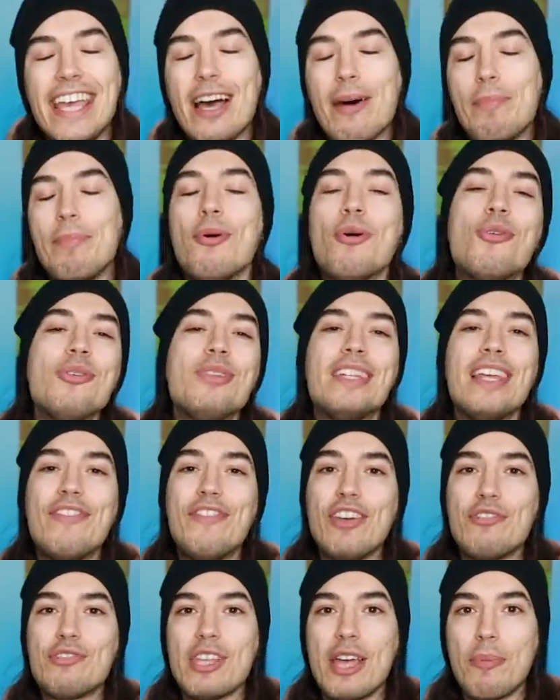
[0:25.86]
Et il y a beaucoup de
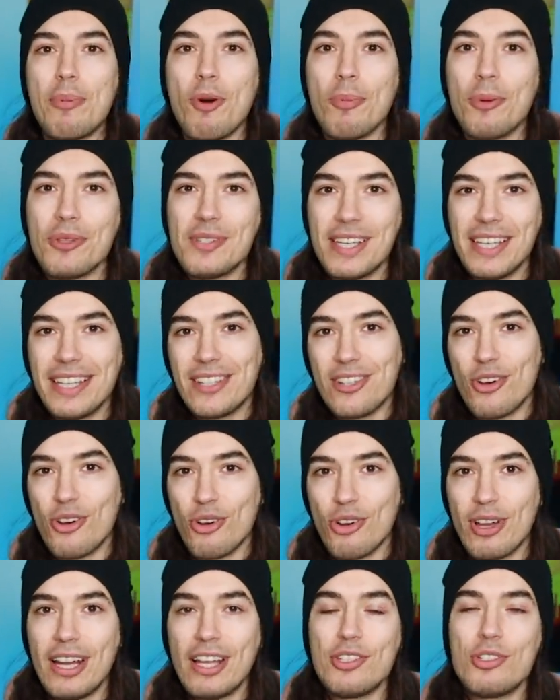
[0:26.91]
défis que vous avez proposés qui étaient en
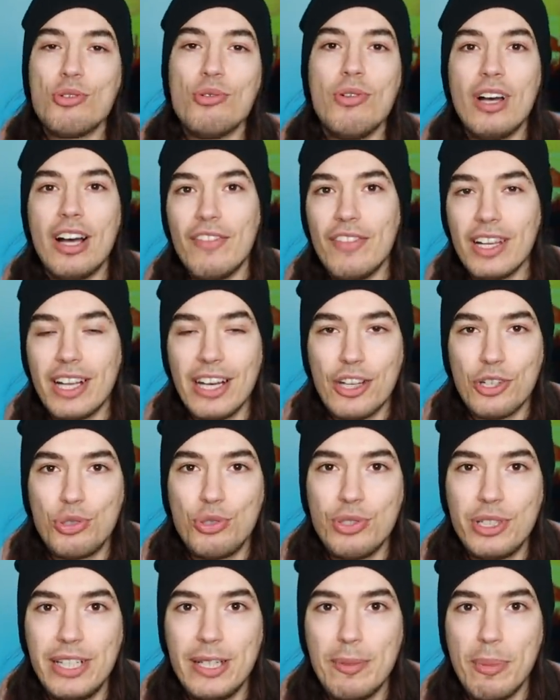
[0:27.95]
relation avec la
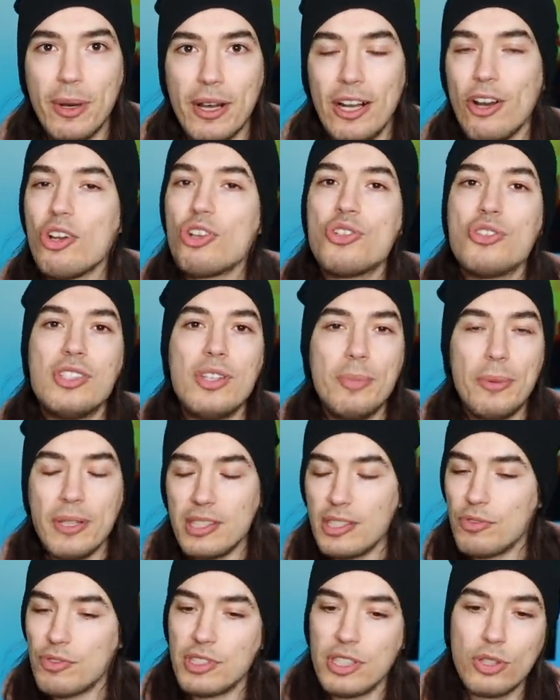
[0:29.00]
chute libre. Alors, je sais pas
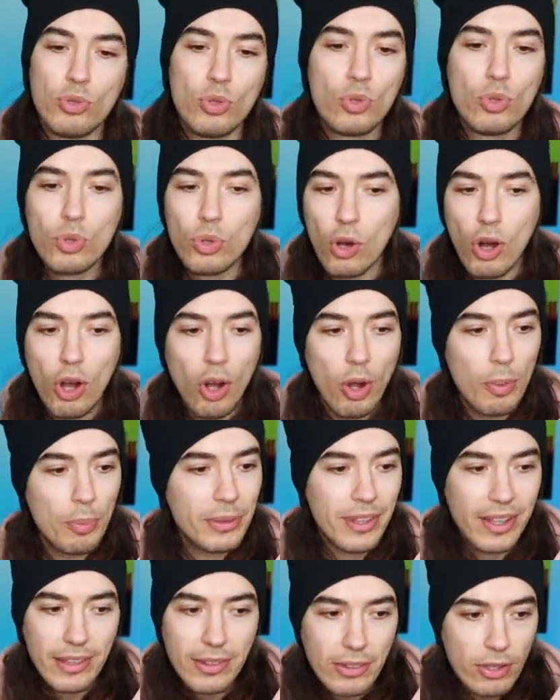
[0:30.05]
si vous êtes au courant,
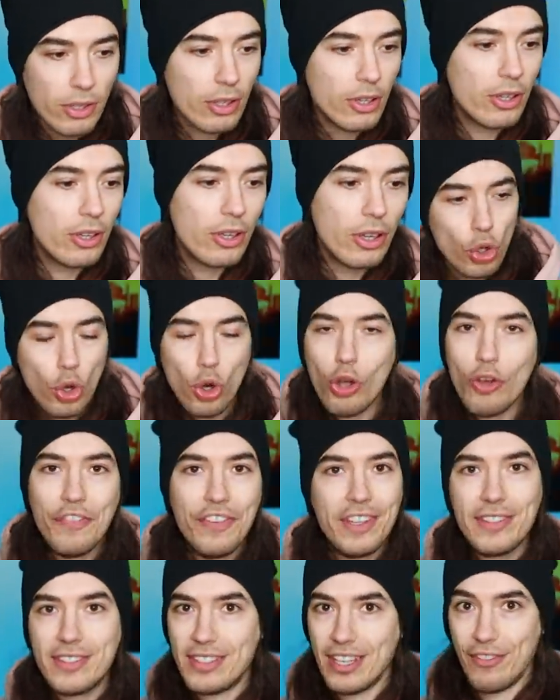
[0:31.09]
peut-être euh, que le
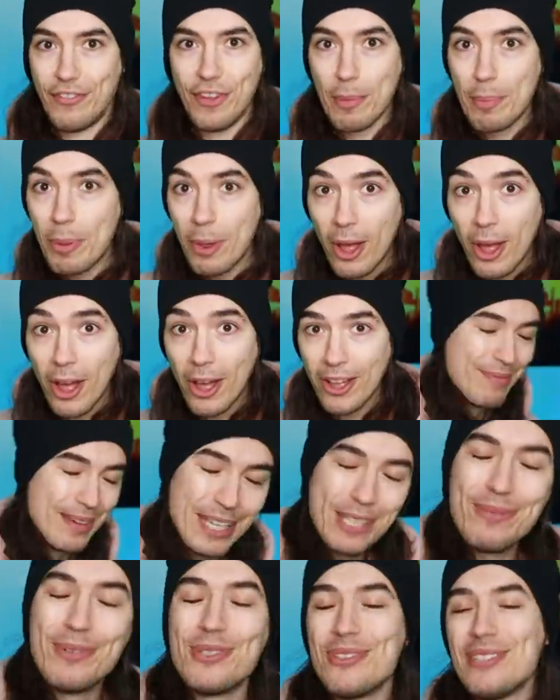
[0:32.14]
vide, ça fait peur. Mais
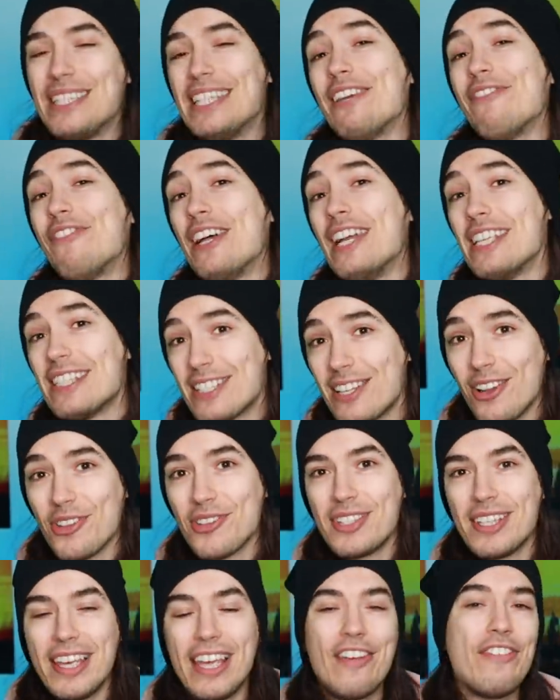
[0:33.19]
je me suis dit qu'il fallait se
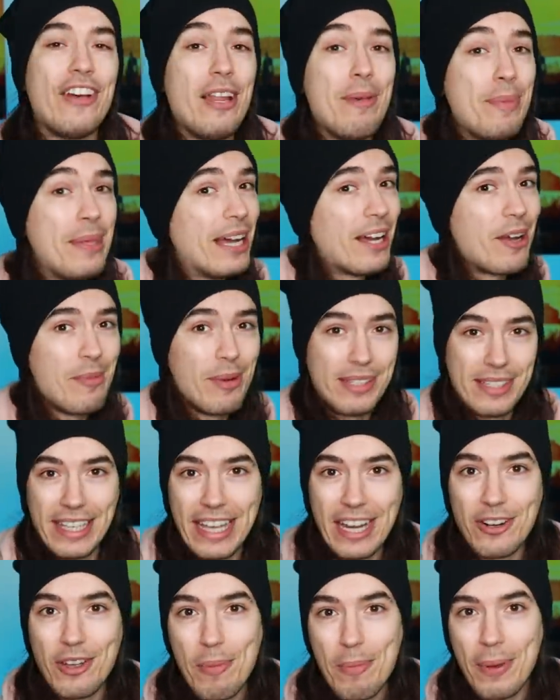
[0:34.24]
lancer. Il fallait bien commencer quelque